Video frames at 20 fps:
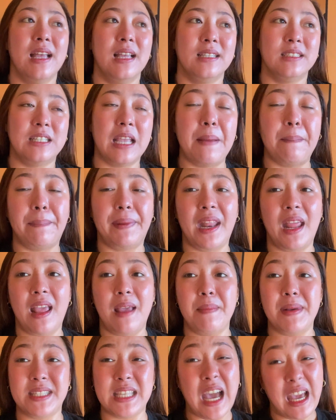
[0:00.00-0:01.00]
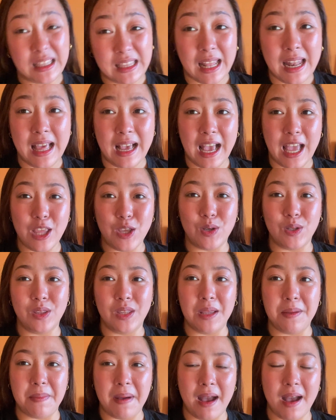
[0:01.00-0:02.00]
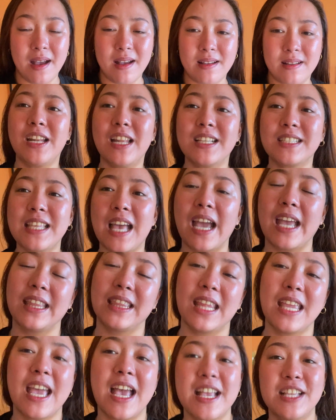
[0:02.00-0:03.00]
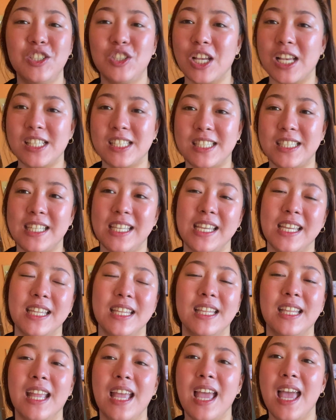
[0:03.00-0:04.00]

Syempre masakit talaga 'yon, 'di ba? Nang sakit na 'yan, Justin.